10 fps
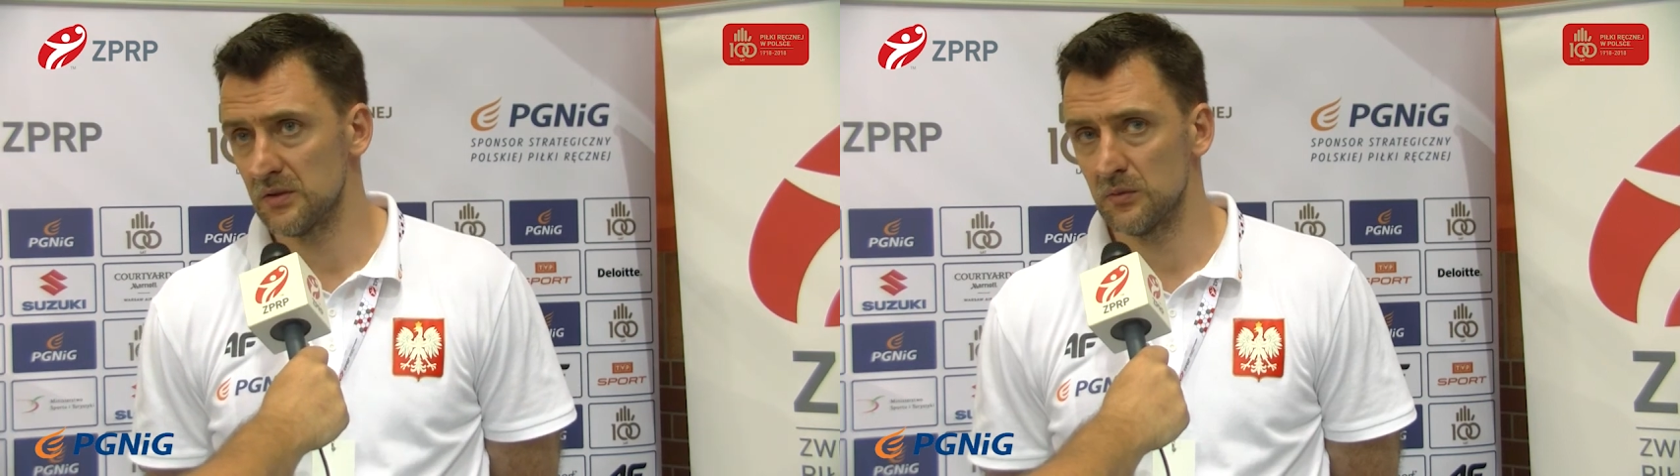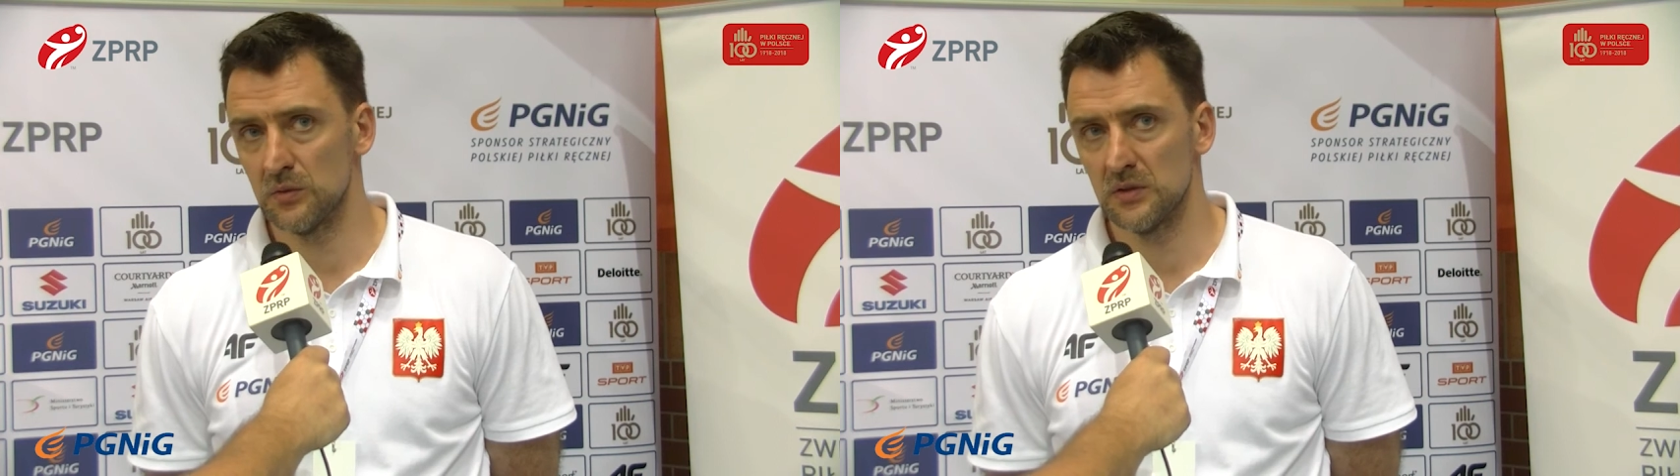
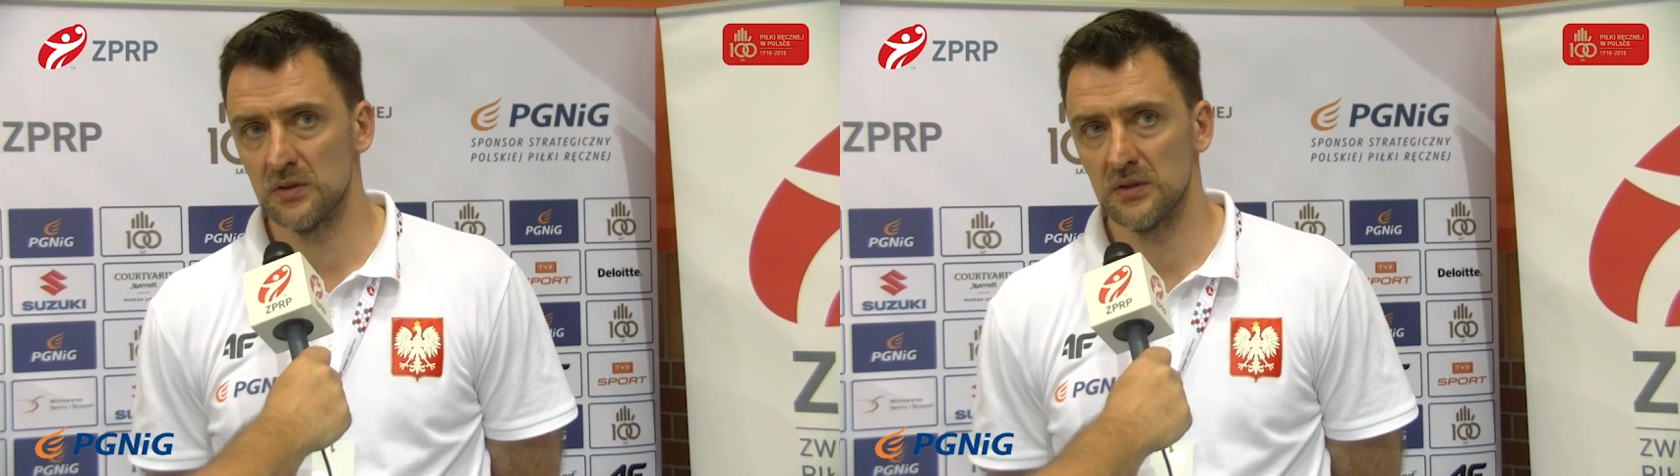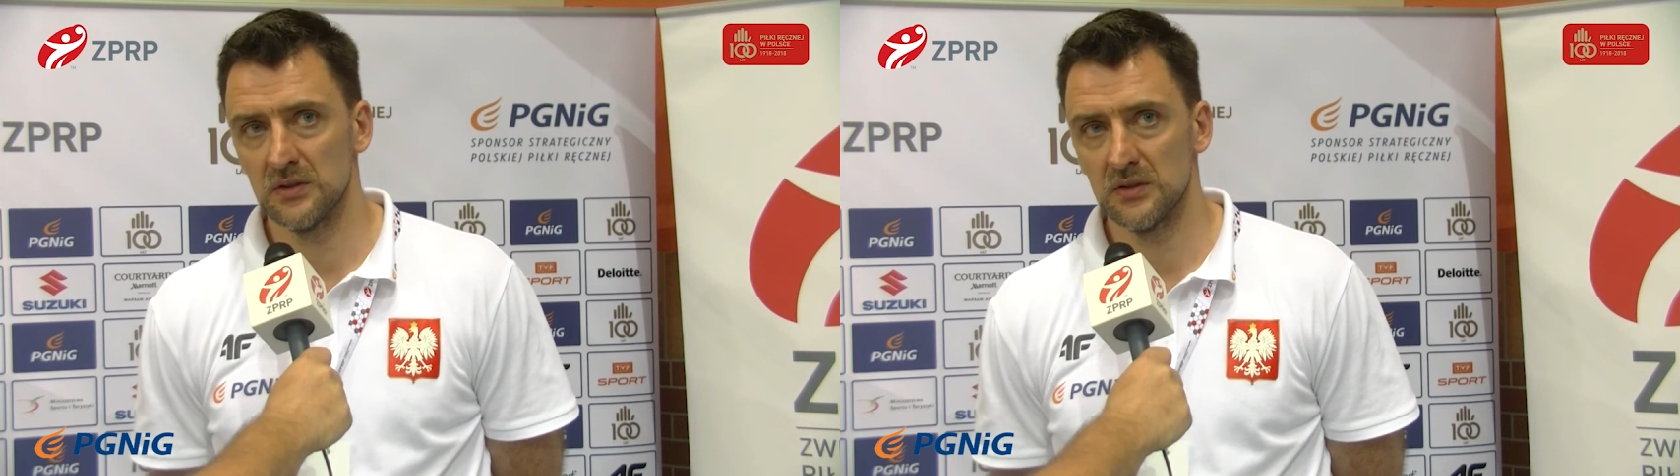to
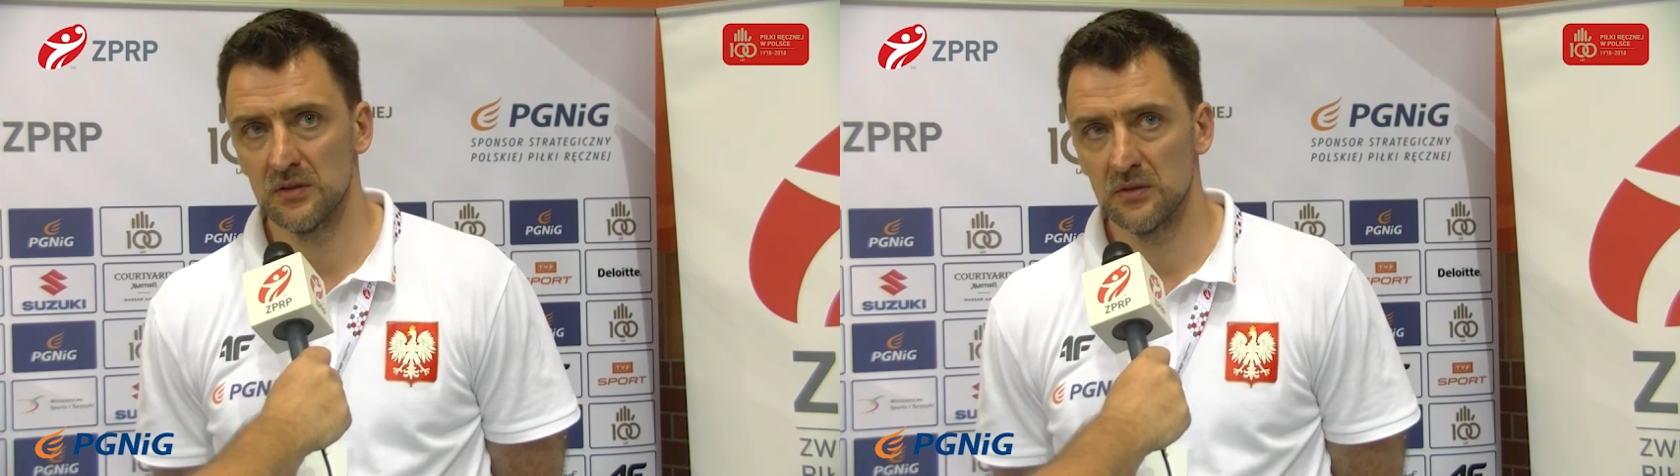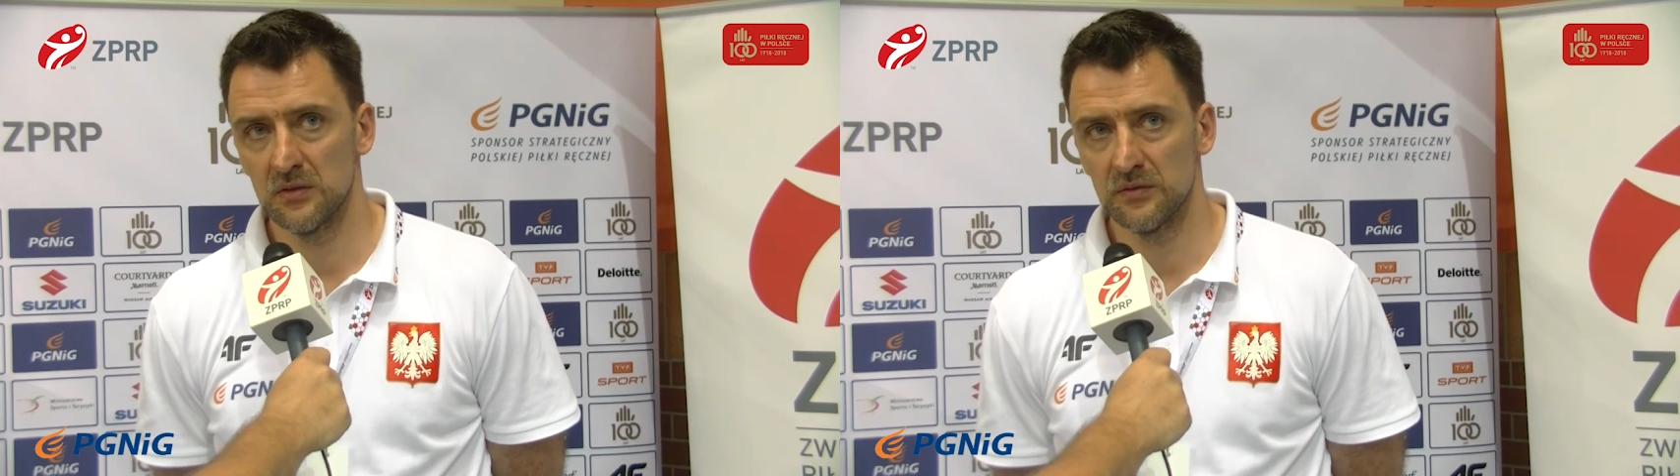było
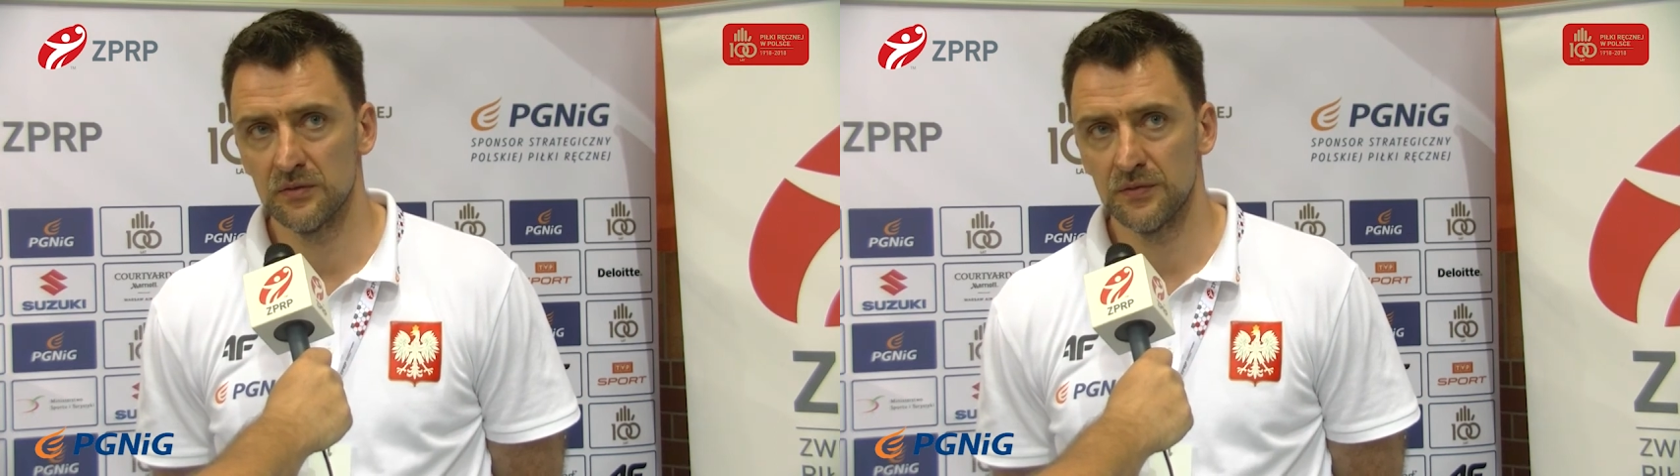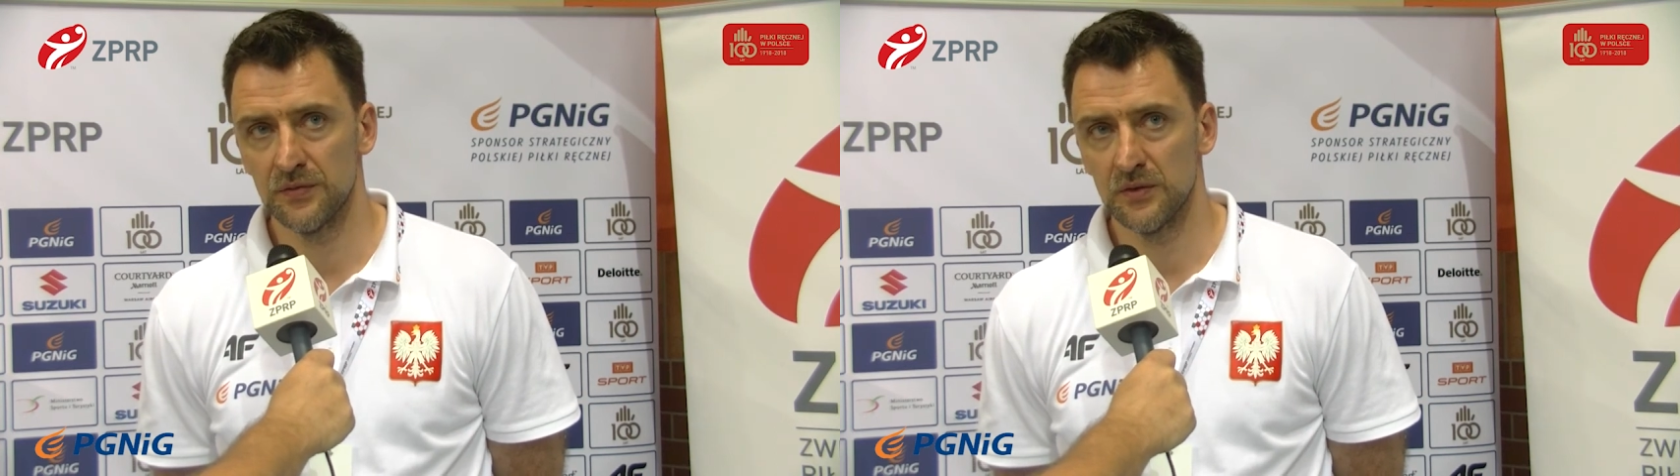
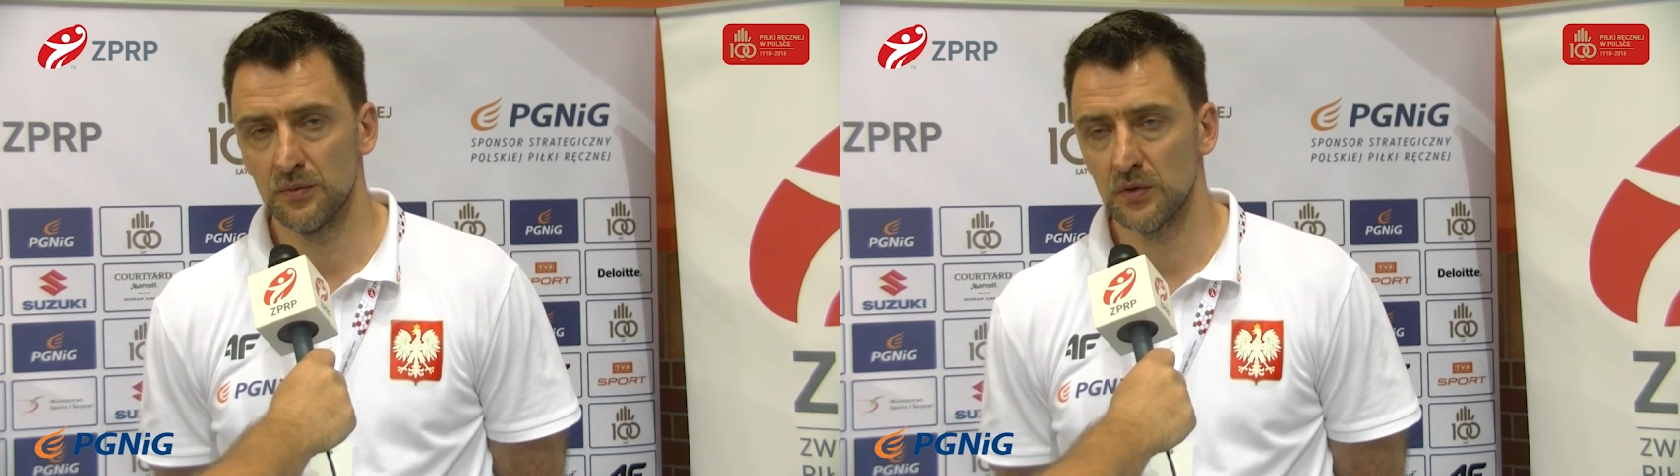y,